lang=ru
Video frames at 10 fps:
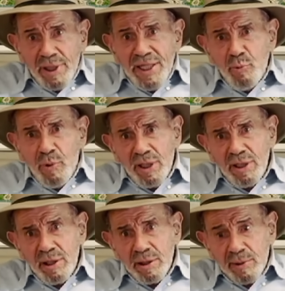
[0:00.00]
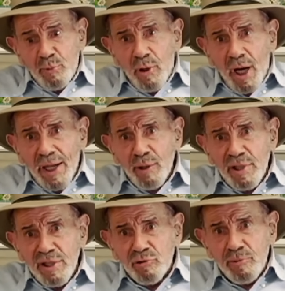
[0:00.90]
Чем больше дорог, чем шире
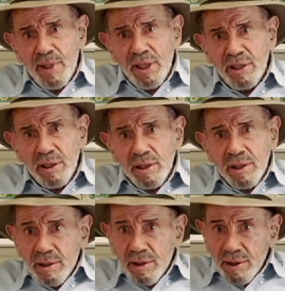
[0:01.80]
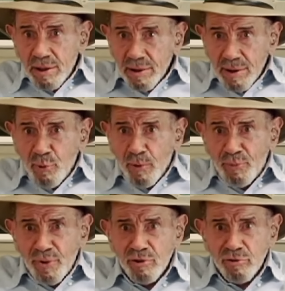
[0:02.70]
улицы, чем
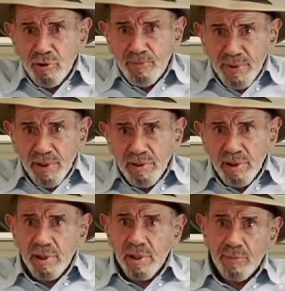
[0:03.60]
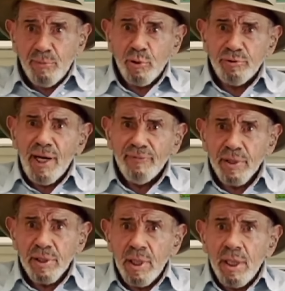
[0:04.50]
больше мостов, тем больше
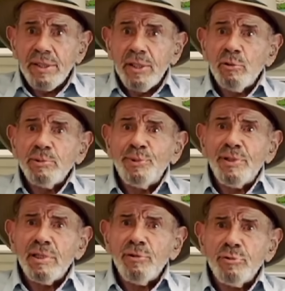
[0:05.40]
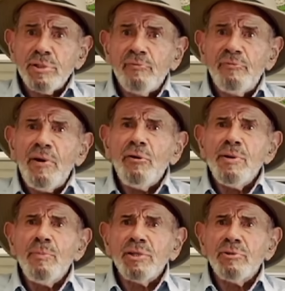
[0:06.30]
места для машин. Производители
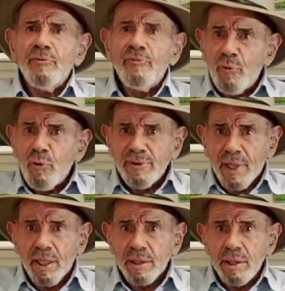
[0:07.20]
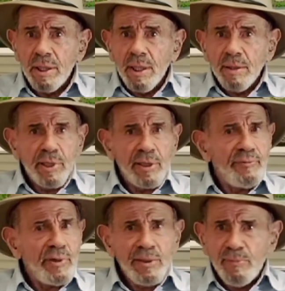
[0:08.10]
автомобилей это очень приветствуют,
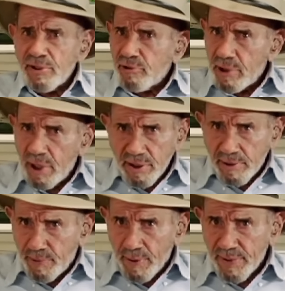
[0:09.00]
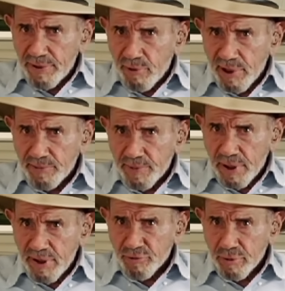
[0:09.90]
но они очень даже против
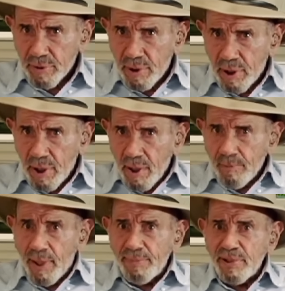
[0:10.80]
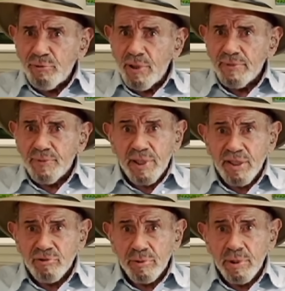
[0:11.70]
общественного транспорта. Он
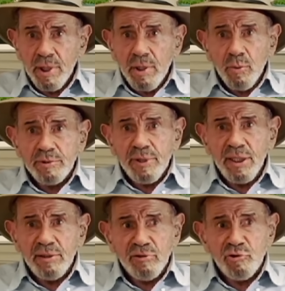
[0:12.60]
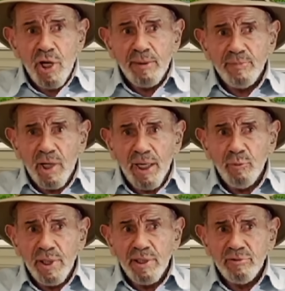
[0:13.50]
снизил бы заторы на
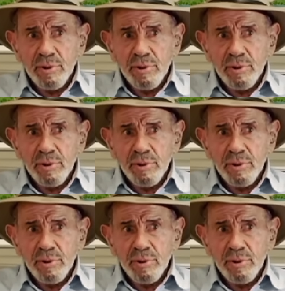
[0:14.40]
дорогах,